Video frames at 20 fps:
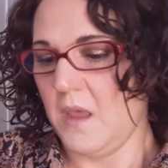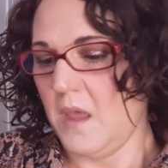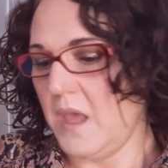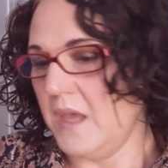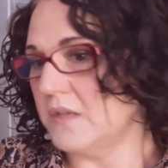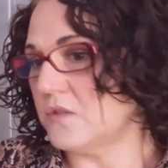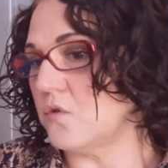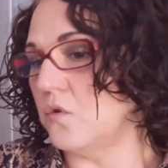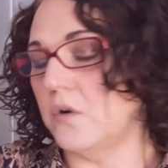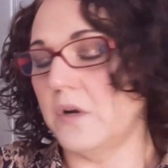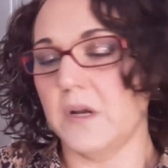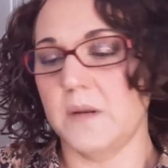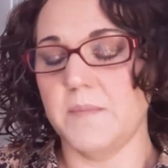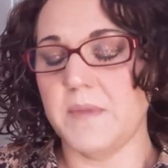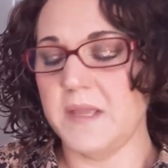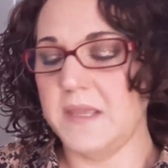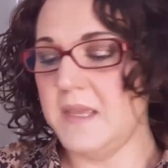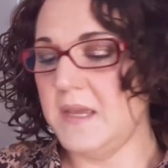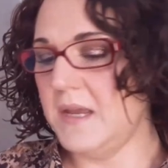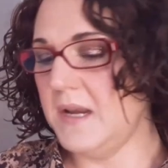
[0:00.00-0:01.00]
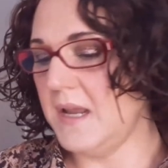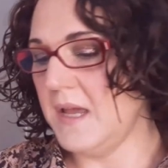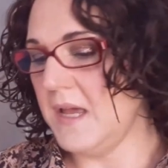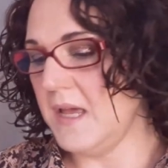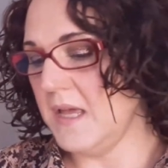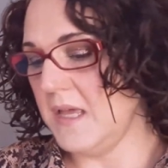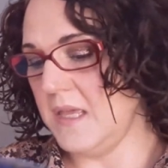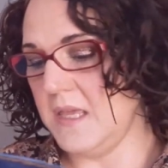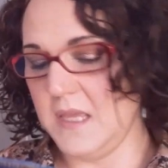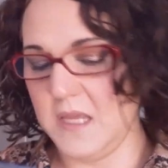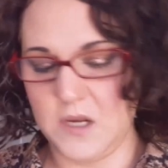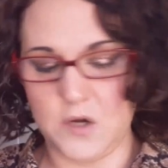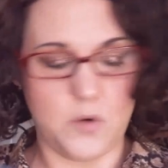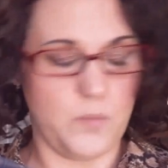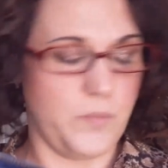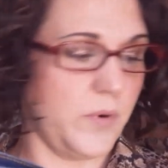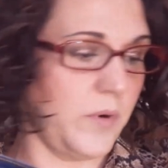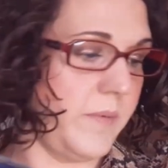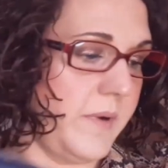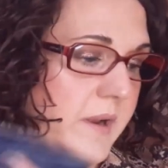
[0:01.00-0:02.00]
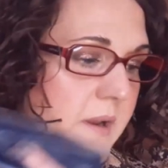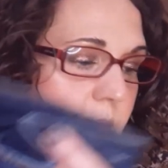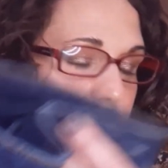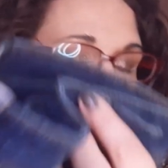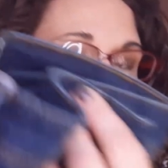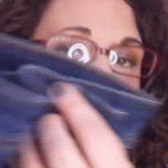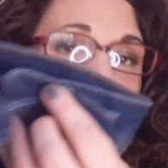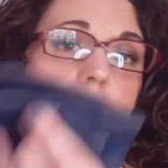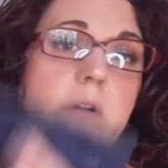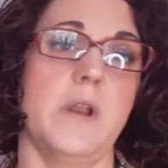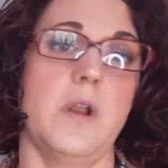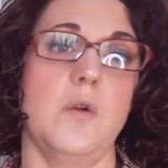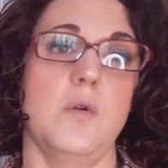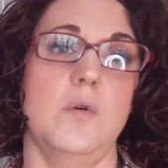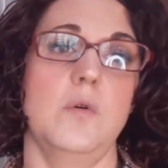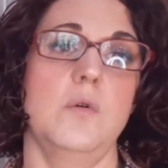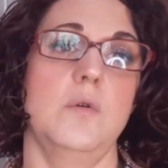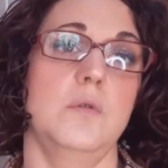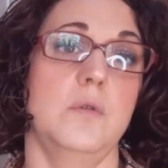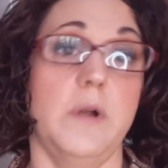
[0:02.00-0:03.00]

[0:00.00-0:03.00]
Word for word: Es con cremallera y lo probaremos ahora, lo,